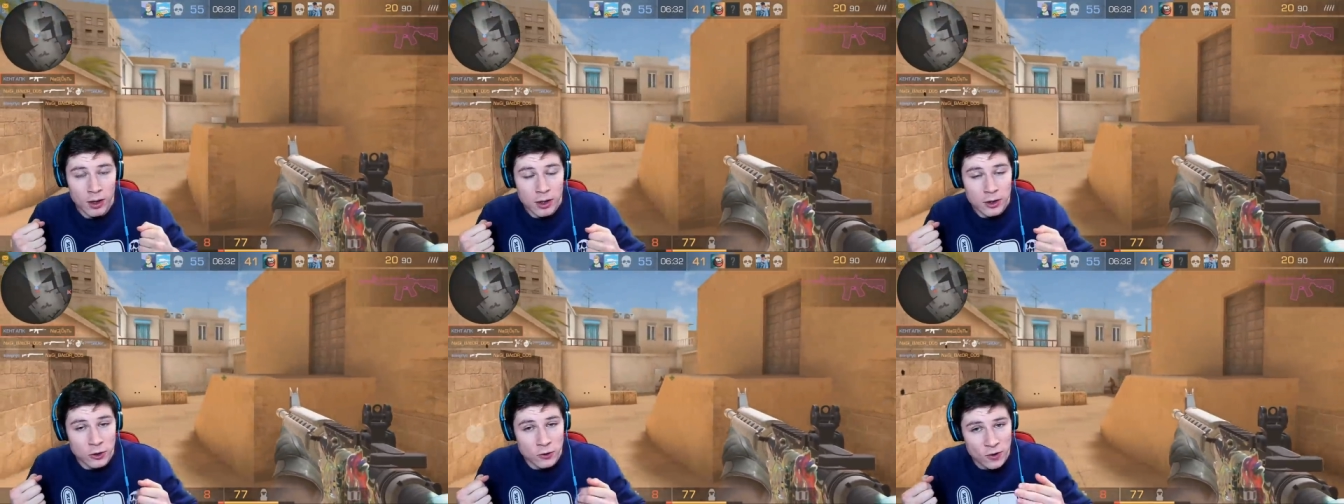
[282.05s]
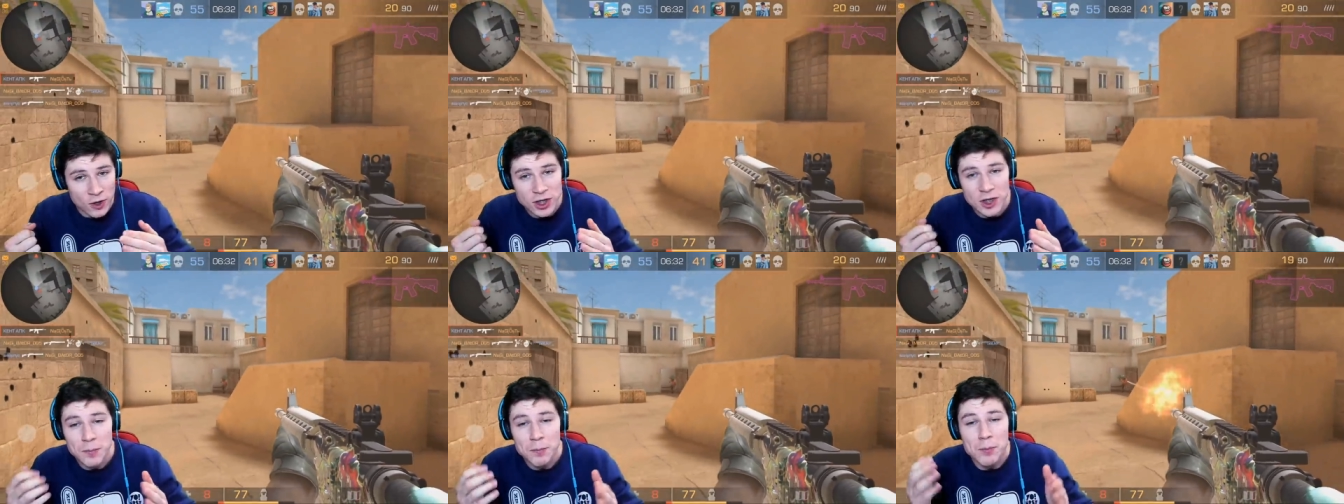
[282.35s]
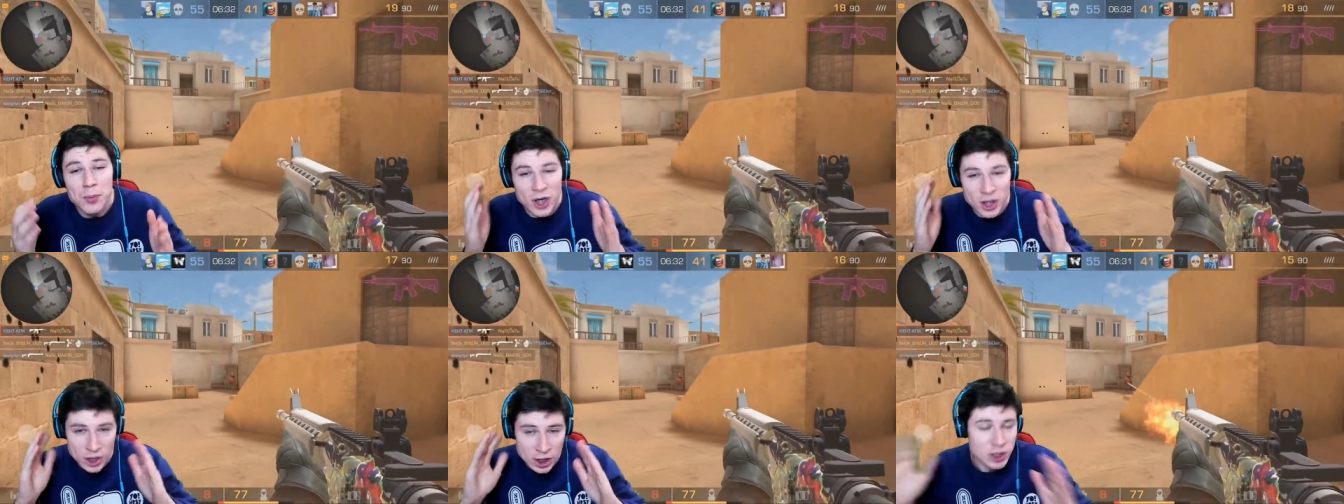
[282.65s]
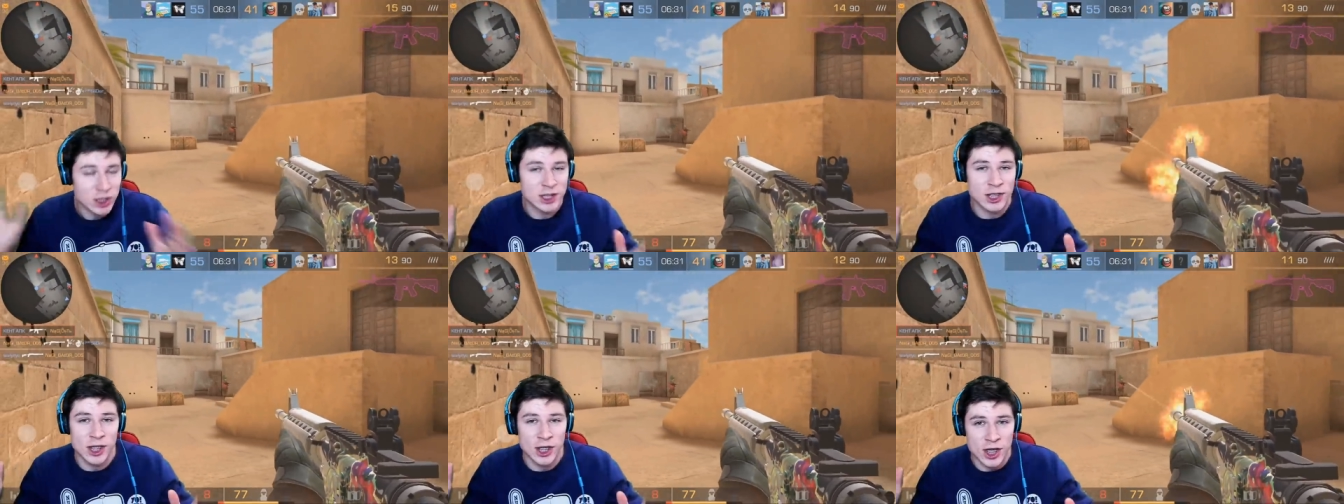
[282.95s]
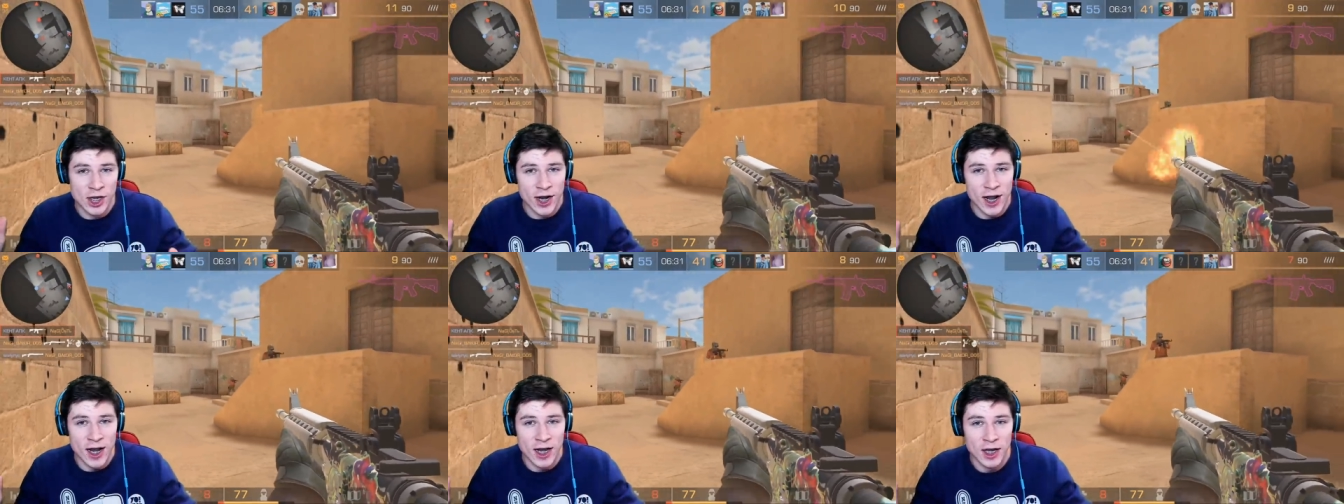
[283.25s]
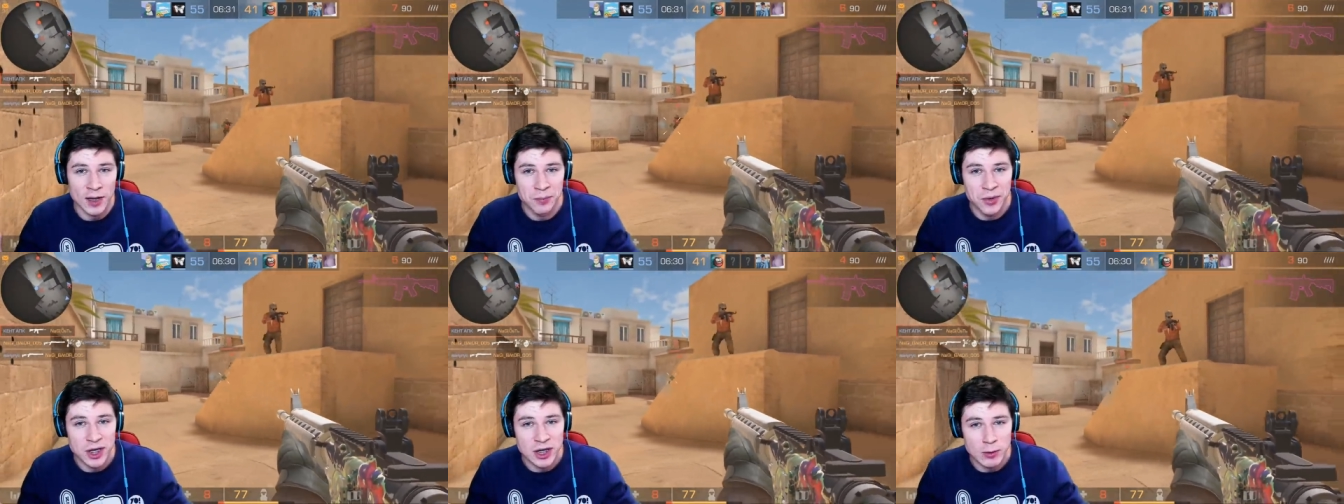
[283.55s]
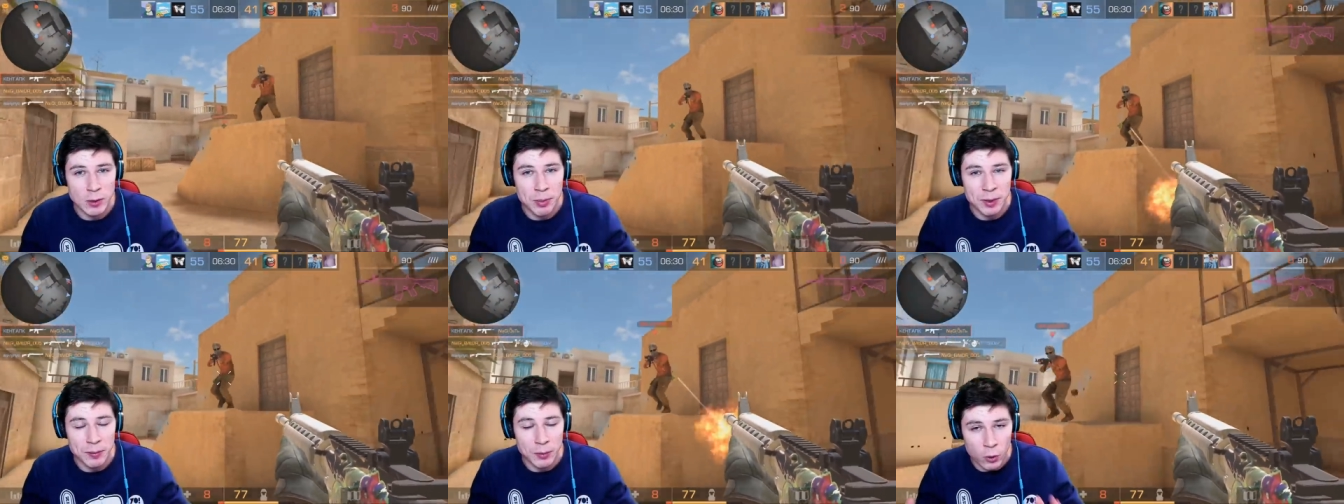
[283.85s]
Но это практически нереально.
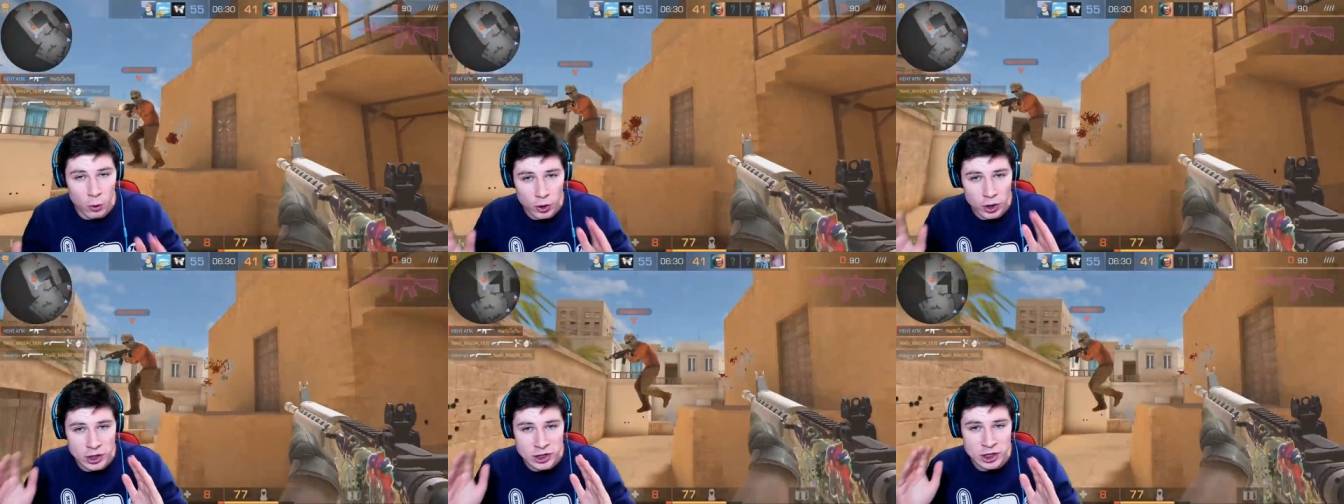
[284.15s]
Поэтому промокоды